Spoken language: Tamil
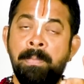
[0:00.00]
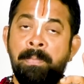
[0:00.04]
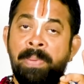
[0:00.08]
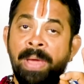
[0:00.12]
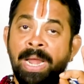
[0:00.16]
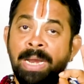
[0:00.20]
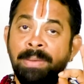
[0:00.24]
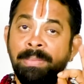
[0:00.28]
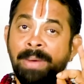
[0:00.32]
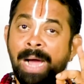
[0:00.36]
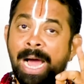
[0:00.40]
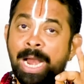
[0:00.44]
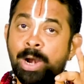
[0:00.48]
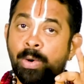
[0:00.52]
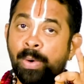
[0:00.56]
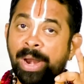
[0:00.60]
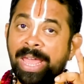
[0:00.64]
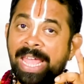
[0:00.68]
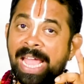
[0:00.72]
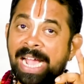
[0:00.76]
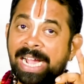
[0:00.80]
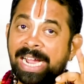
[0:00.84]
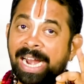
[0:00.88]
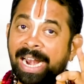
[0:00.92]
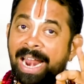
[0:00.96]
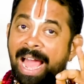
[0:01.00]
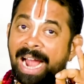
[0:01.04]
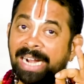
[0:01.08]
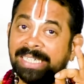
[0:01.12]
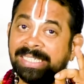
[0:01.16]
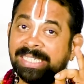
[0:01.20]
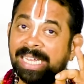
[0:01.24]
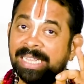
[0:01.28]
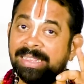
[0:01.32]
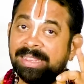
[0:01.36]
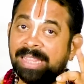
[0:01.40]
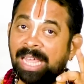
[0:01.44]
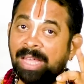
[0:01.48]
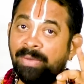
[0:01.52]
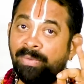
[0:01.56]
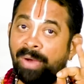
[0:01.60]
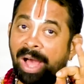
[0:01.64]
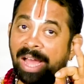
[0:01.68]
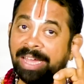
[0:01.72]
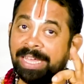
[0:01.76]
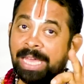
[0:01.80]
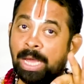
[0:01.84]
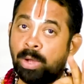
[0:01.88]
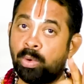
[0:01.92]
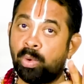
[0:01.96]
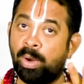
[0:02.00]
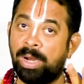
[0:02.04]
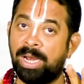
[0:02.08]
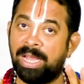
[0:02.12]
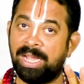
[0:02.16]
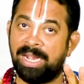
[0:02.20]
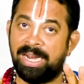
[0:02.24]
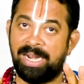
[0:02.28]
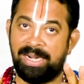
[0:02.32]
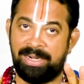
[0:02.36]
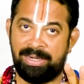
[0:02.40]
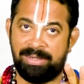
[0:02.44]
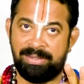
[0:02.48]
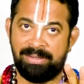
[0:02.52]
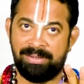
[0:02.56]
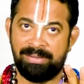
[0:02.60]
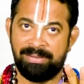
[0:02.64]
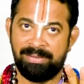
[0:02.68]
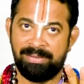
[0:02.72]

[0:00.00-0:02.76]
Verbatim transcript: பெருமாளுடைய கடாட்சத்தை வாங்கிக் கொள்ளுங்கள்